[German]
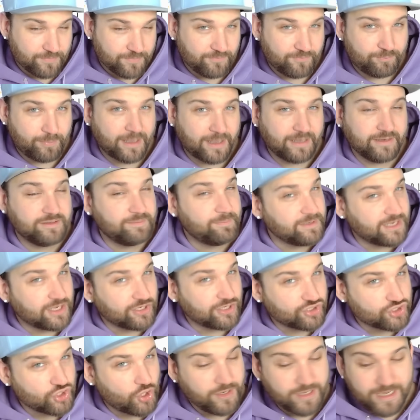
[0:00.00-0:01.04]
Bei, mit der
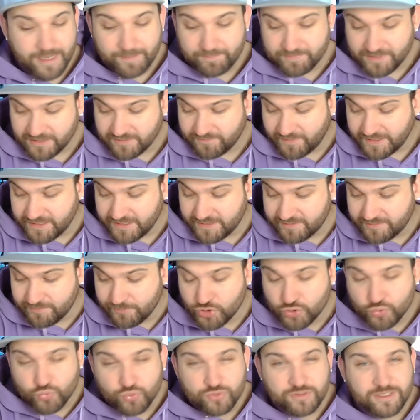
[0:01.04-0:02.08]
Join-App, das fand ich
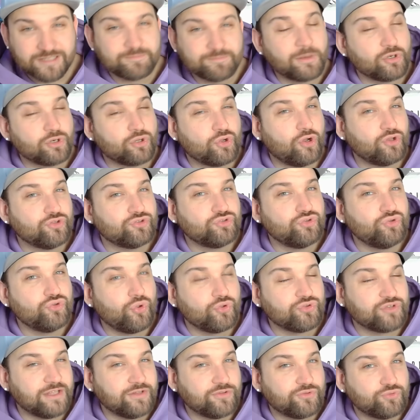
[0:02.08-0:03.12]
ziemlich gut, dass man
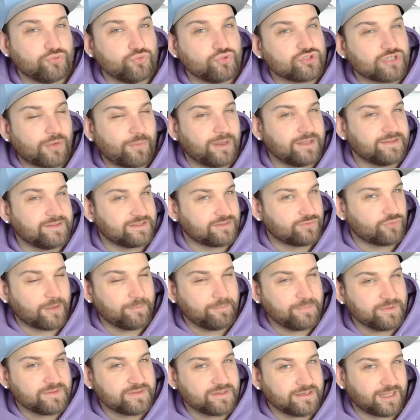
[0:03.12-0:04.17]
kostenlos als Zuschauer sich so
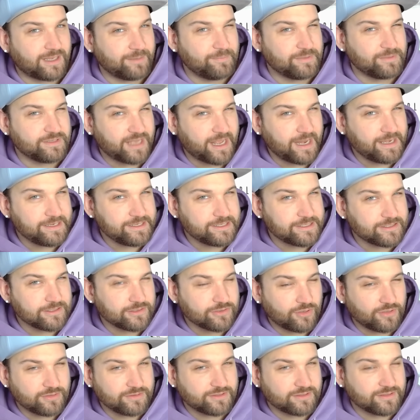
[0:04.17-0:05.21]
ein bisschen dran beteiligen
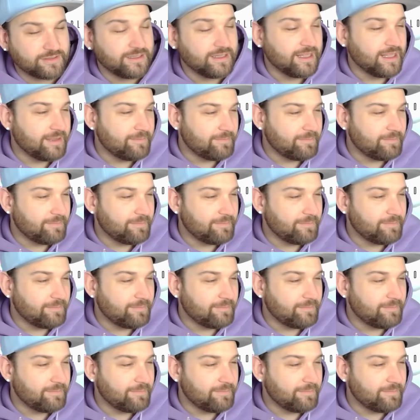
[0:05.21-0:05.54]
konnte.